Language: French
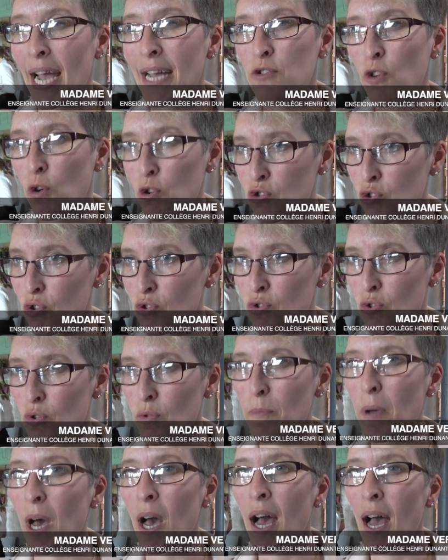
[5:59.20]
à être
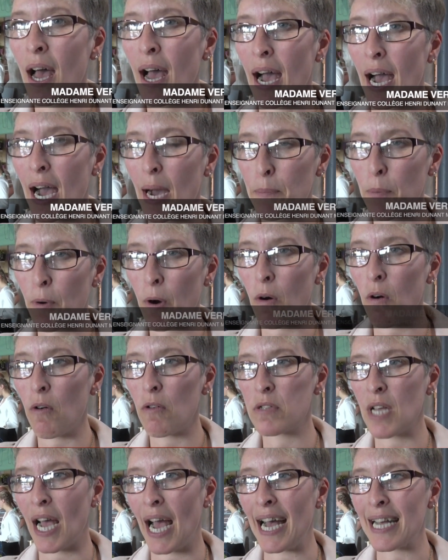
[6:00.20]
autonomes,
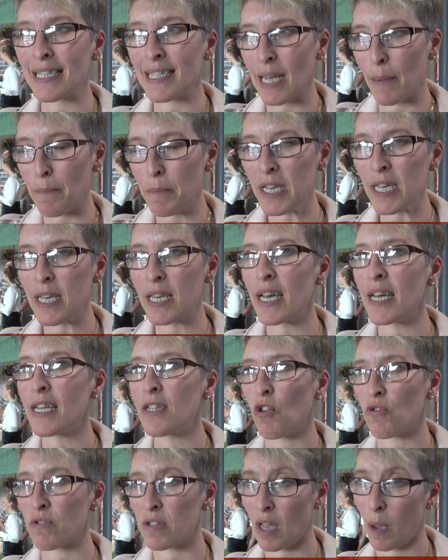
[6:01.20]
apprendre à s'impliquer
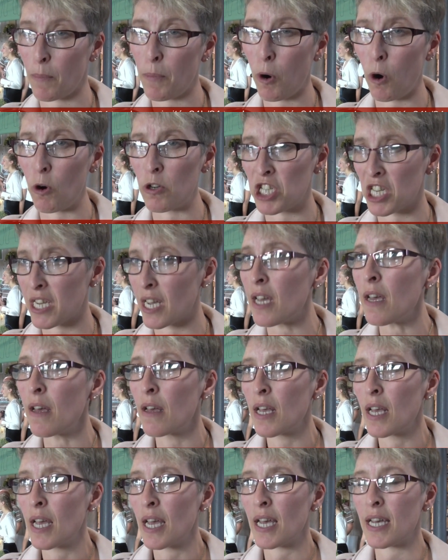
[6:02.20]
dans un projet.
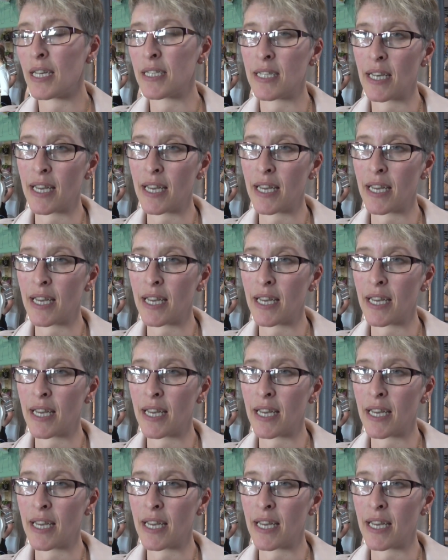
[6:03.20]
Et